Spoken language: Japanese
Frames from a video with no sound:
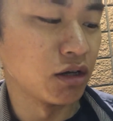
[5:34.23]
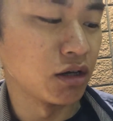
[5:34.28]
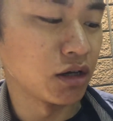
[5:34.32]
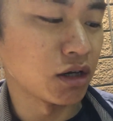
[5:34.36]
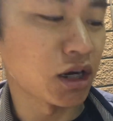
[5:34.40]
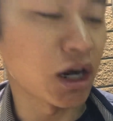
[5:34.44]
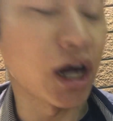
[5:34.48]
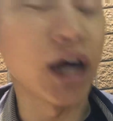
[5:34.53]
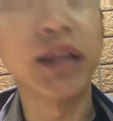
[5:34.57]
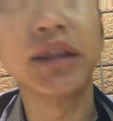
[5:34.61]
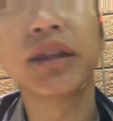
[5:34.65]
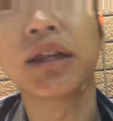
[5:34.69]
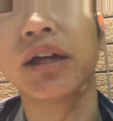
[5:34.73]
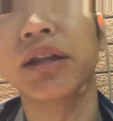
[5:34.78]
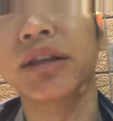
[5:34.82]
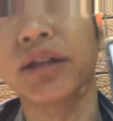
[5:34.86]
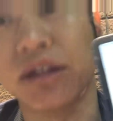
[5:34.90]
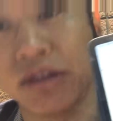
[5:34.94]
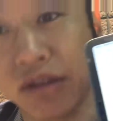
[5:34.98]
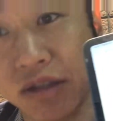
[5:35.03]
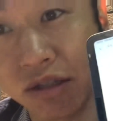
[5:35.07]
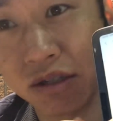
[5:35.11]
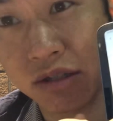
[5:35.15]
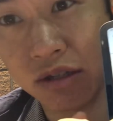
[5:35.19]
簡単
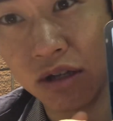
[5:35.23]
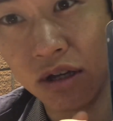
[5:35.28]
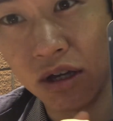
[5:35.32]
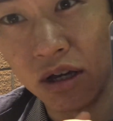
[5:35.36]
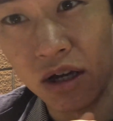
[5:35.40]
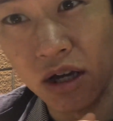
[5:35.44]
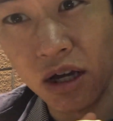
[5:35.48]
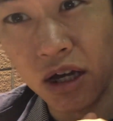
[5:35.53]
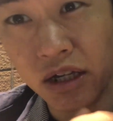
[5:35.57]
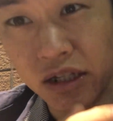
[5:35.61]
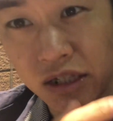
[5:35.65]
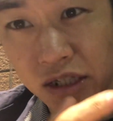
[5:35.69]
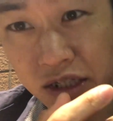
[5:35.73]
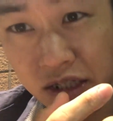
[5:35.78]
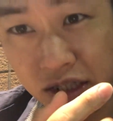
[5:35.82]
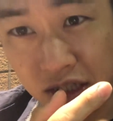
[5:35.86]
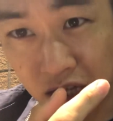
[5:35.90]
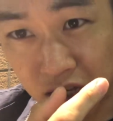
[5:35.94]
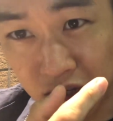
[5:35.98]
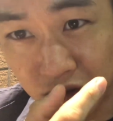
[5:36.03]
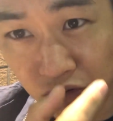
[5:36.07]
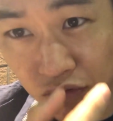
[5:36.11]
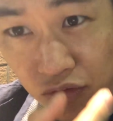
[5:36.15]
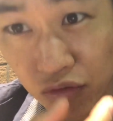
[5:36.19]
なんです
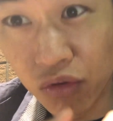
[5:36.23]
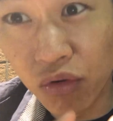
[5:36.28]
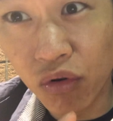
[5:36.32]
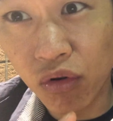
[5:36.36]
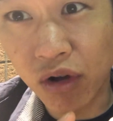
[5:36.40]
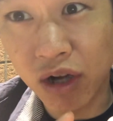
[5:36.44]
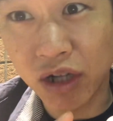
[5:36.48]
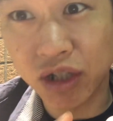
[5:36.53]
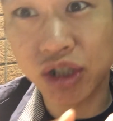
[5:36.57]
膝の動か